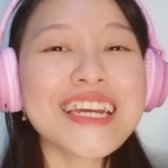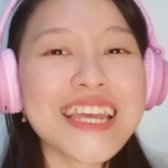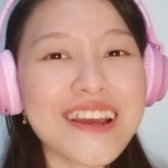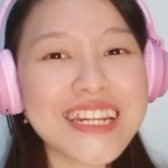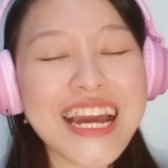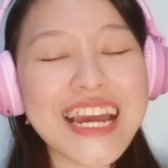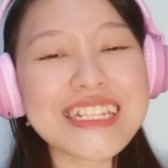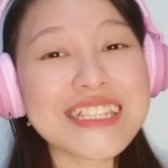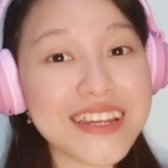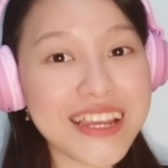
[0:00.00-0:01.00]
Ya udah
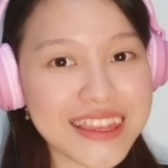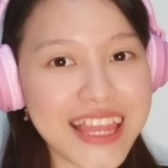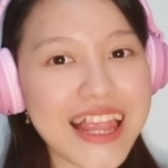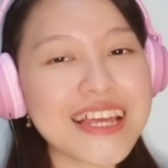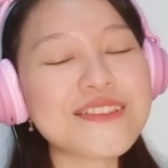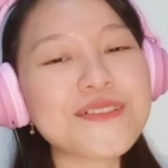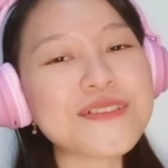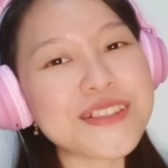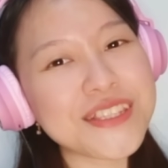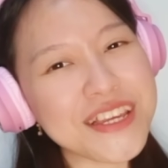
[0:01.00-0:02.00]
guys, yuk kita
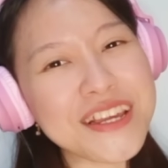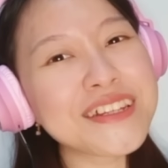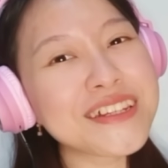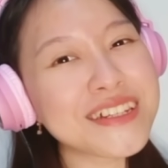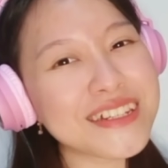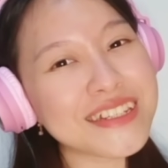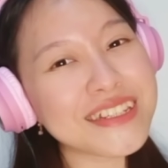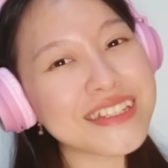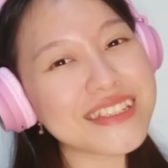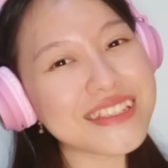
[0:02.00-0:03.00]
langsung
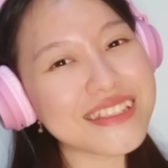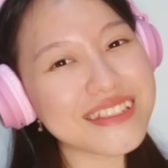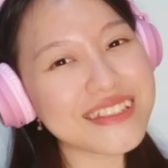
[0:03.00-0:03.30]
cus!